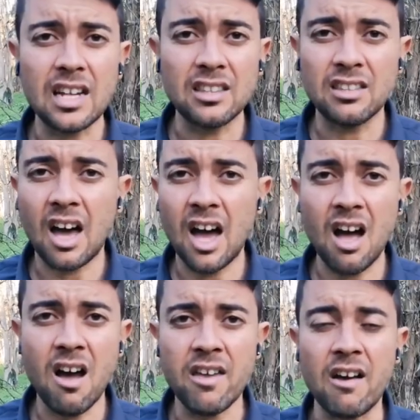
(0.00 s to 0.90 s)

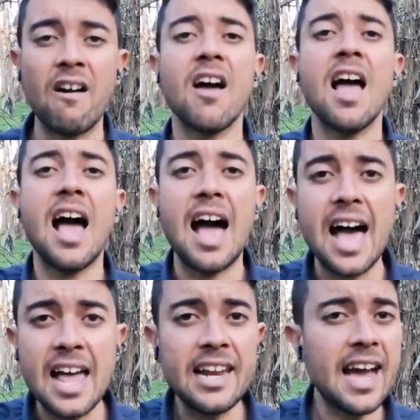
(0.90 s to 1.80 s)
الضحايا
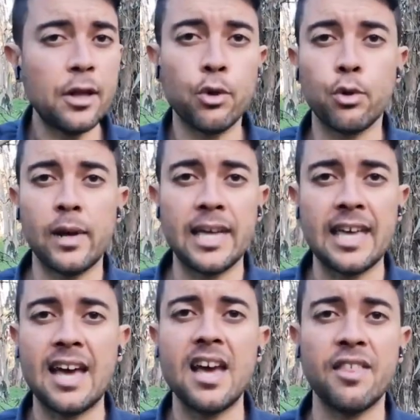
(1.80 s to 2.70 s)
هل يحدث
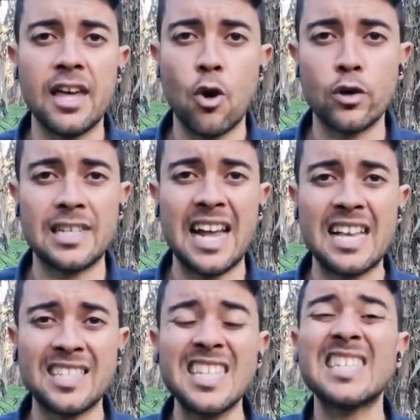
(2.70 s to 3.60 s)
لك هذا يا أختي
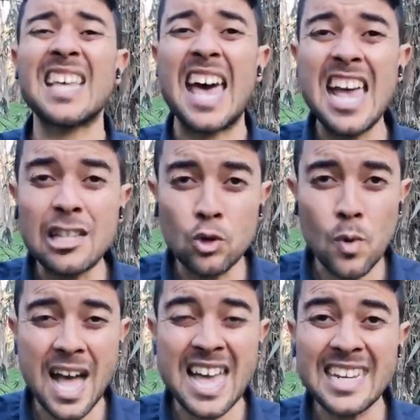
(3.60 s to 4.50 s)
العزيزة هل
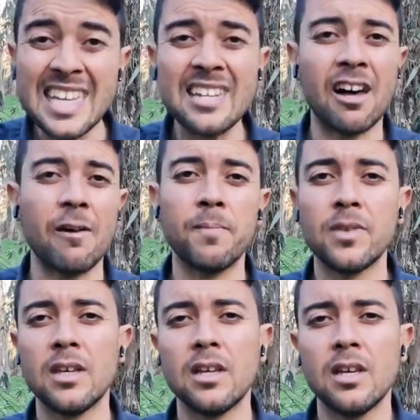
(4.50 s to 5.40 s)
تعانين
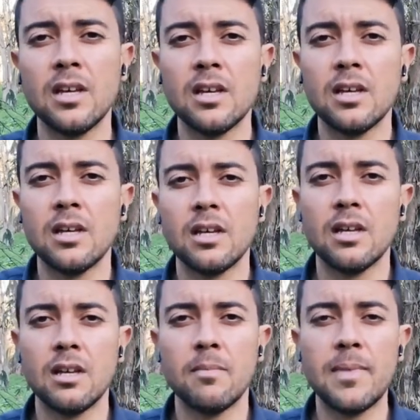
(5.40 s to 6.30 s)

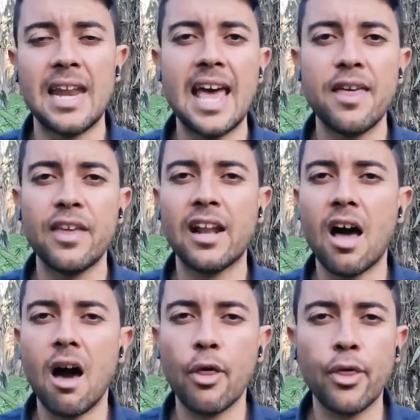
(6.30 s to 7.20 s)
من هذه
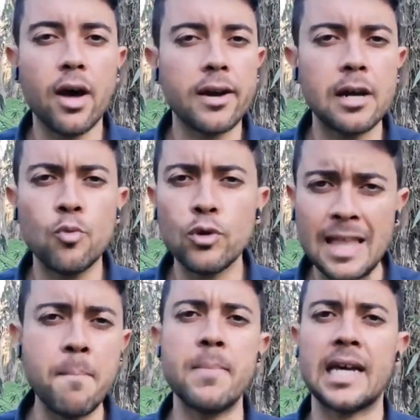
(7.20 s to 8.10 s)
الآثار
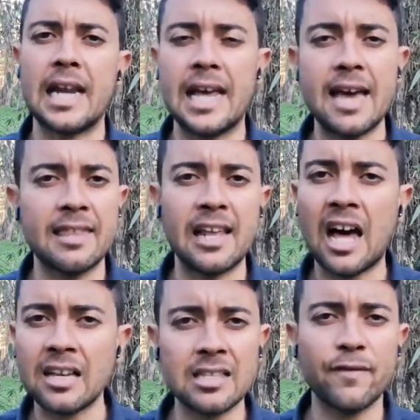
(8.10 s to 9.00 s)
المدمرة لهذه
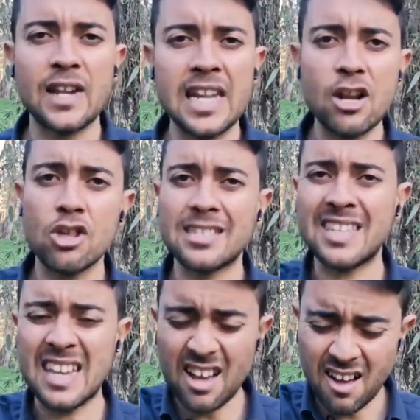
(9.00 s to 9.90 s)
العاصفة
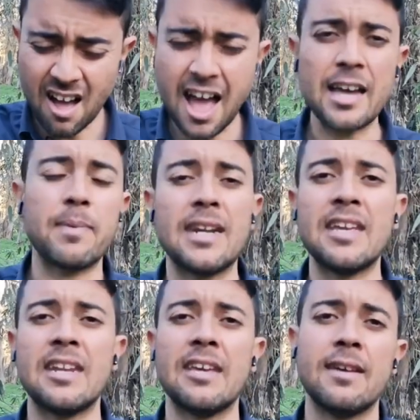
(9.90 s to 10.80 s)
النرجسية
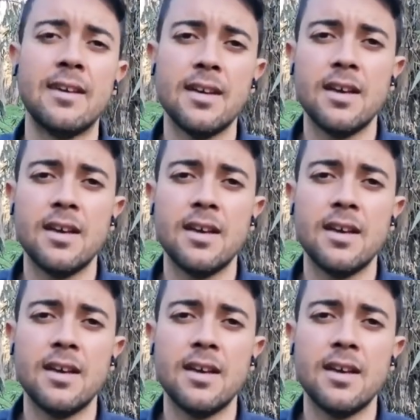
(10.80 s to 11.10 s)
أخبريني